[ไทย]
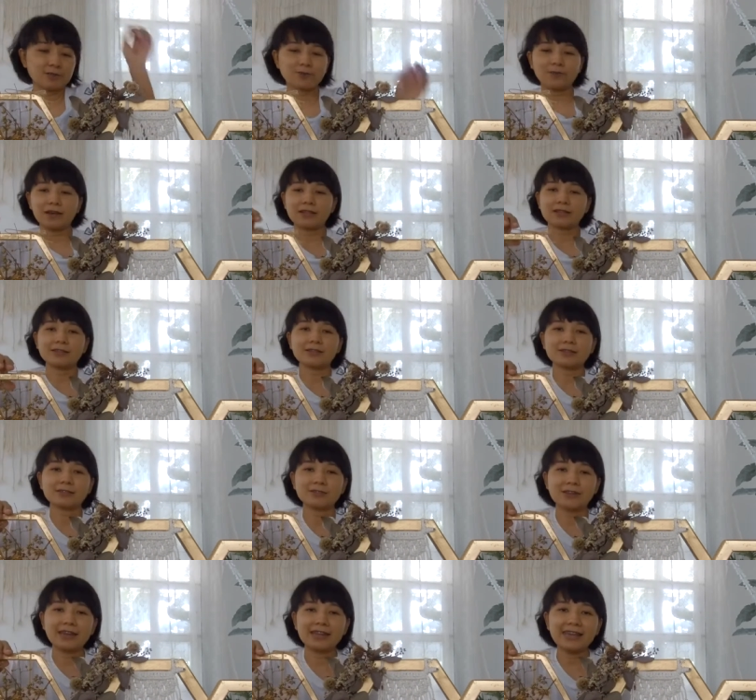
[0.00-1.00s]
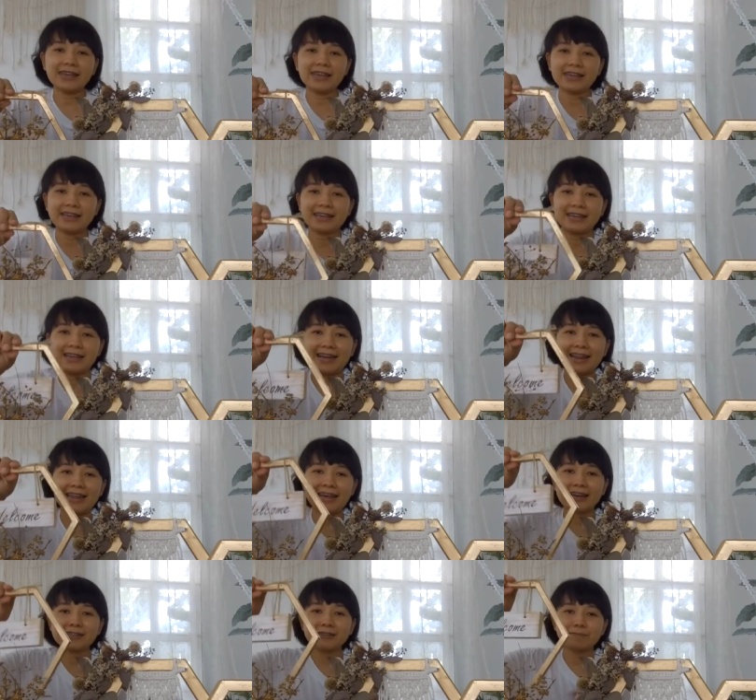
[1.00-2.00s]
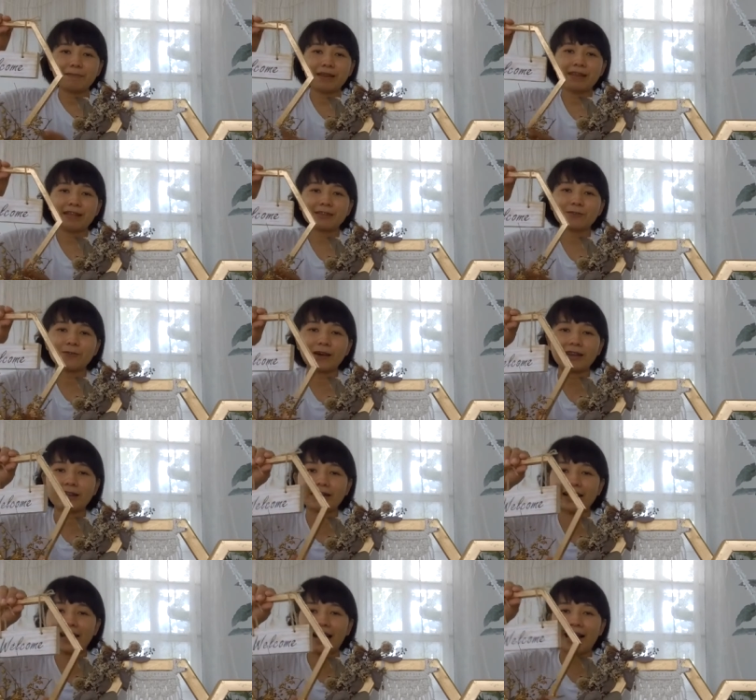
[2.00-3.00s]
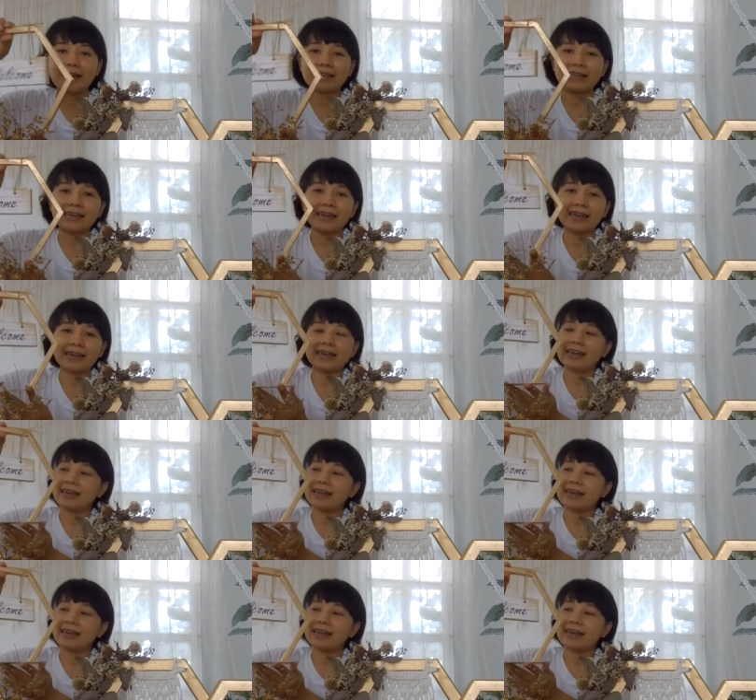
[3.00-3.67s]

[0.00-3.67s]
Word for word: ส่วนตัวนี้อันนี้ก็จะเป็นอีกตัวหนึ่งนะคะที่